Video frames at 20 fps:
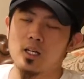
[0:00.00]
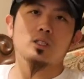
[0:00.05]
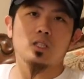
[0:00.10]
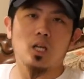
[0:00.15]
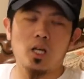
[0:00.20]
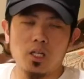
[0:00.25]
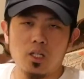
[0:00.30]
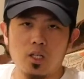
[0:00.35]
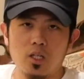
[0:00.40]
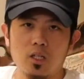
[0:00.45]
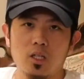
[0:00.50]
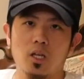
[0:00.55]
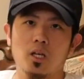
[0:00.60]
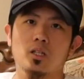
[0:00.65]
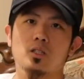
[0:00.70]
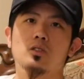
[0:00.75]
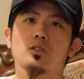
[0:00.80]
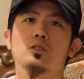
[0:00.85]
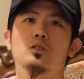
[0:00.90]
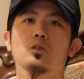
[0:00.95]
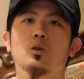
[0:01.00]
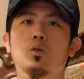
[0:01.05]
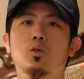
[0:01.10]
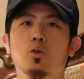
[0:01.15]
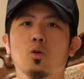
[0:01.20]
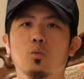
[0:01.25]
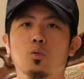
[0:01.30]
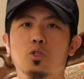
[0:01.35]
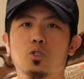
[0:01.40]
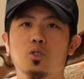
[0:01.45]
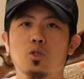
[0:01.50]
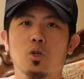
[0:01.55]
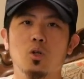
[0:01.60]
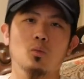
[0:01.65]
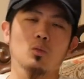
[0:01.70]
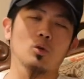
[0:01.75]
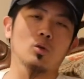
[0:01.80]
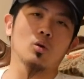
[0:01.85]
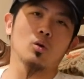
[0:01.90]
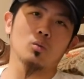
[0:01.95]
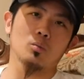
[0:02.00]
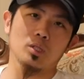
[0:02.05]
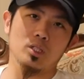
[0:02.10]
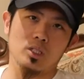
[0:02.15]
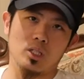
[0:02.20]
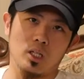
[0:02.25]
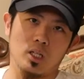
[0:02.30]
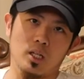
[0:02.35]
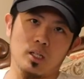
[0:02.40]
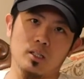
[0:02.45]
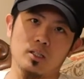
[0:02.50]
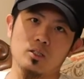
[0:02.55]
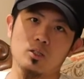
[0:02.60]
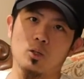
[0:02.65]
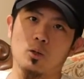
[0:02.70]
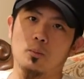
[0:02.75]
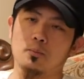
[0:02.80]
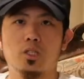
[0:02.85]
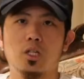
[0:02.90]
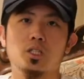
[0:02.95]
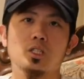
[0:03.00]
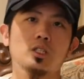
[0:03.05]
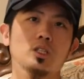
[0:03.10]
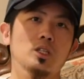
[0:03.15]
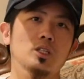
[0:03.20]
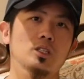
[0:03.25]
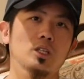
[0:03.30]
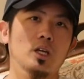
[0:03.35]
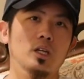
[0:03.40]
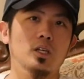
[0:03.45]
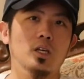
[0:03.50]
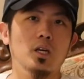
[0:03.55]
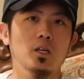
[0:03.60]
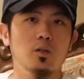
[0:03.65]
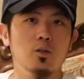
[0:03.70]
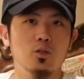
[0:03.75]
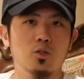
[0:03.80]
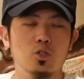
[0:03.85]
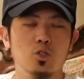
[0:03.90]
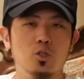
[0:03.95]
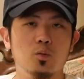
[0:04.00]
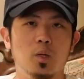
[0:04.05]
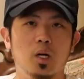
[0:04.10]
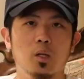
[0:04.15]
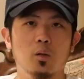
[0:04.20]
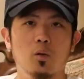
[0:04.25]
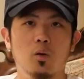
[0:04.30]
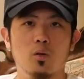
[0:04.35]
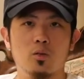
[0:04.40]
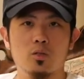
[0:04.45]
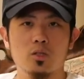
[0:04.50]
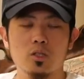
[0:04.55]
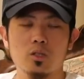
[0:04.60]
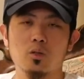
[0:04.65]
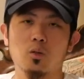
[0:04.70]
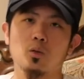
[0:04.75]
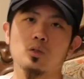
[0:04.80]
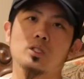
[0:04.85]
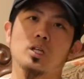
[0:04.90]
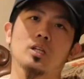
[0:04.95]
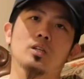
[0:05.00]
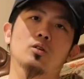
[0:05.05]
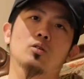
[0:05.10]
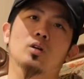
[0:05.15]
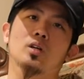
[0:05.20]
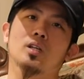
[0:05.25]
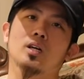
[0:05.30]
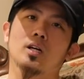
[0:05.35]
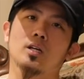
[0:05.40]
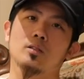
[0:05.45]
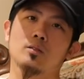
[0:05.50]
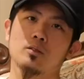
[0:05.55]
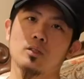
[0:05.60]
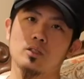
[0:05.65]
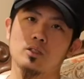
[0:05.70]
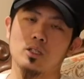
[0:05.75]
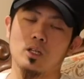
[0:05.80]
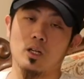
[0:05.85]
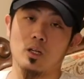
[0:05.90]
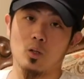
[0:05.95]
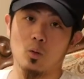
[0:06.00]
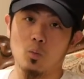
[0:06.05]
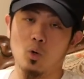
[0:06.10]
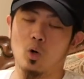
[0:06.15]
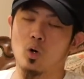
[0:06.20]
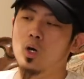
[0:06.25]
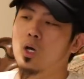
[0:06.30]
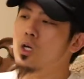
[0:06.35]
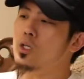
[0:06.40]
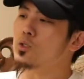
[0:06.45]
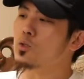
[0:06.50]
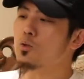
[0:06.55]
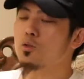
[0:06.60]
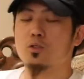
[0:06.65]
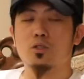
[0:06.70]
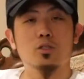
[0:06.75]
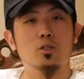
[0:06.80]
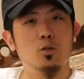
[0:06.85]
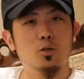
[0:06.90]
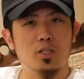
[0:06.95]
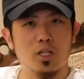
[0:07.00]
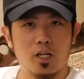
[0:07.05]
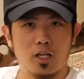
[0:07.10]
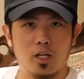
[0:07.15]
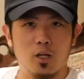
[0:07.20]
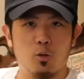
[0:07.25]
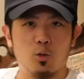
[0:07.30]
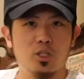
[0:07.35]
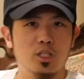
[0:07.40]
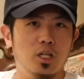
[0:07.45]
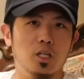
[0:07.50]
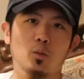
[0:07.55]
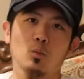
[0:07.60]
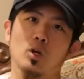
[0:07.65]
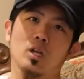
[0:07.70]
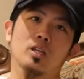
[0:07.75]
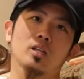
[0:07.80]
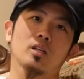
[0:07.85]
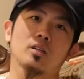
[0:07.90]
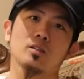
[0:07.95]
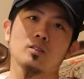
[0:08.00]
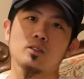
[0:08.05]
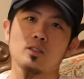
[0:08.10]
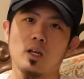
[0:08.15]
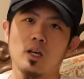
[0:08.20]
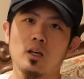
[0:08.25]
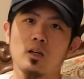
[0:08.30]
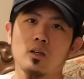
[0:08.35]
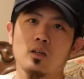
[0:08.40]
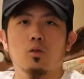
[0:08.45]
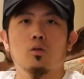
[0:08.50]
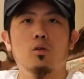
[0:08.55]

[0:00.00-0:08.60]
最近ね、すごく面白いものを見つけたんですよ。写真機材系 YouTuber のツットンさんという方がいるんですけれども、そのツットンさんから教えてもらったんですね。